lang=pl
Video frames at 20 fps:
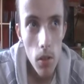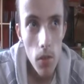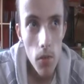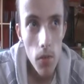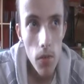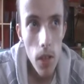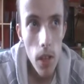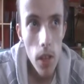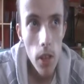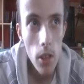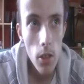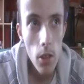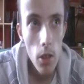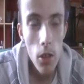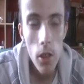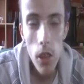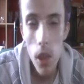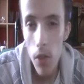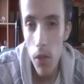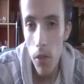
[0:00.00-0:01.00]

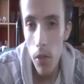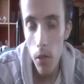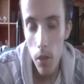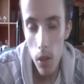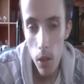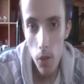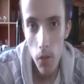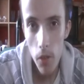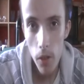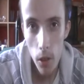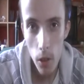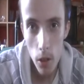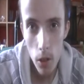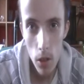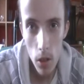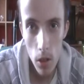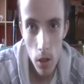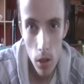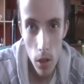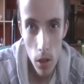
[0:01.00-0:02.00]
wiarygodnie wyglądał vlog,
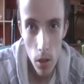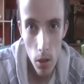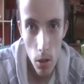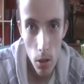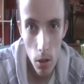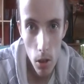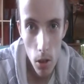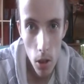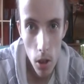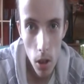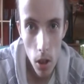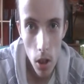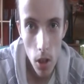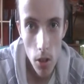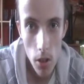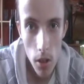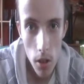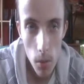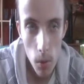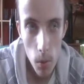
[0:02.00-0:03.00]
y, to
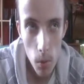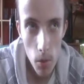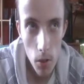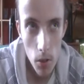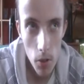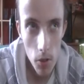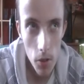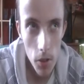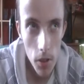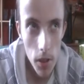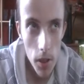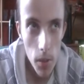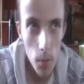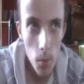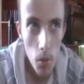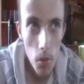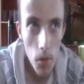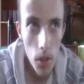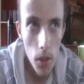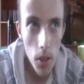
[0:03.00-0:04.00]
trzeba przede wszystkim
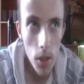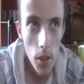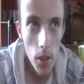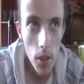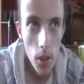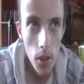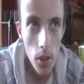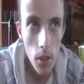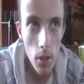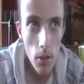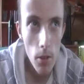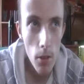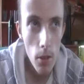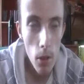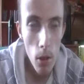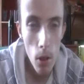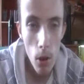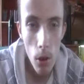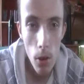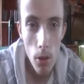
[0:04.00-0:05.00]
powiedzieć y,
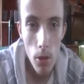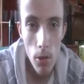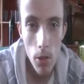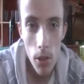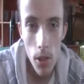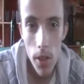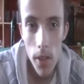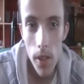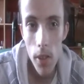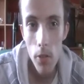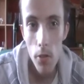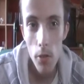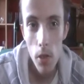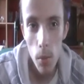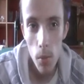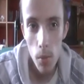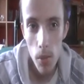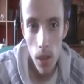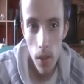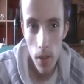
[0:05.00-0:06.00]
to, co się zdarzyło
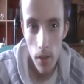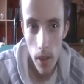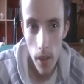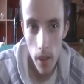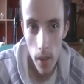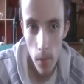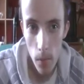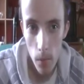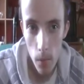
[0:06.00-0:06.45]
naprawdę.